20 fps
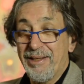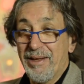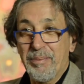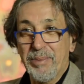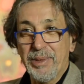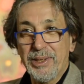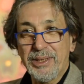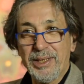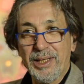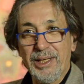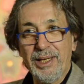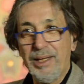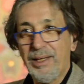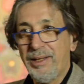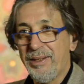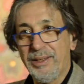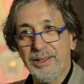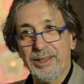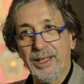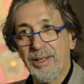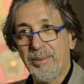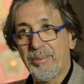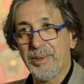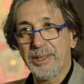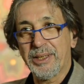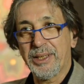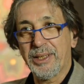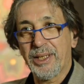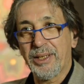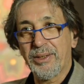después seguí, seguí
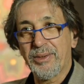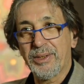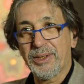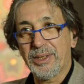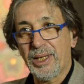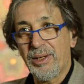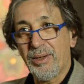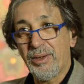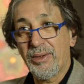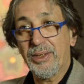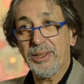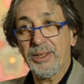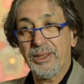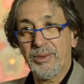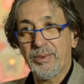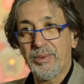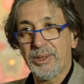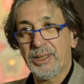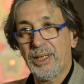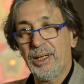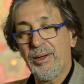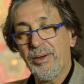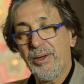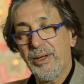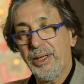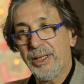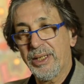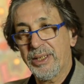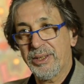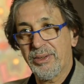presentando en salones, estuve en
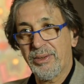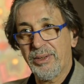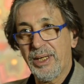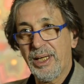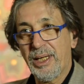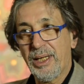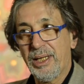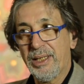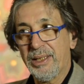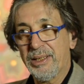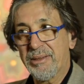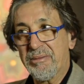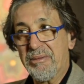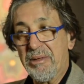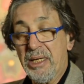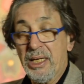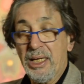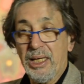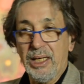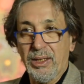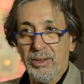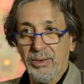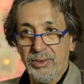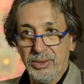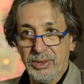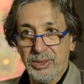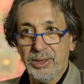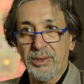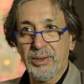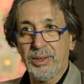salones nacionales, he
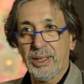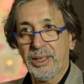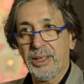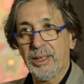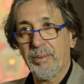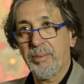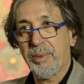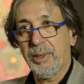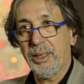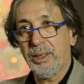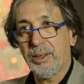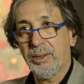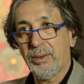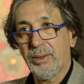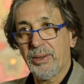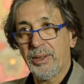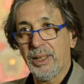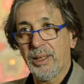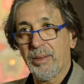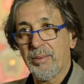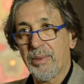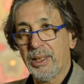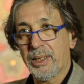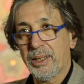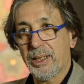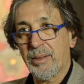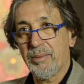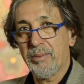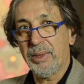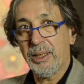conocido grandes pintores que me han
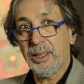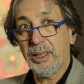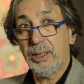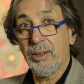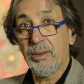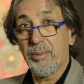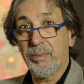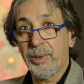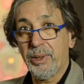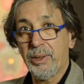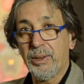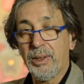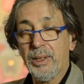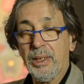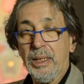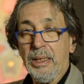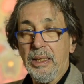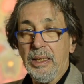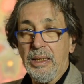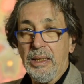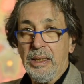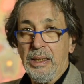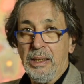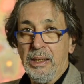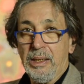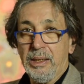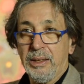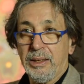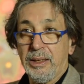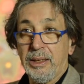transmitido, pero
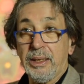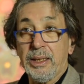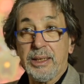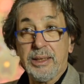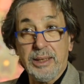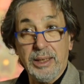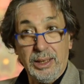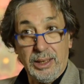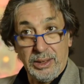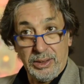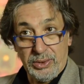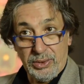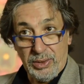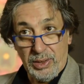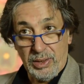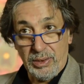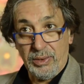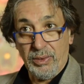sin decir que soy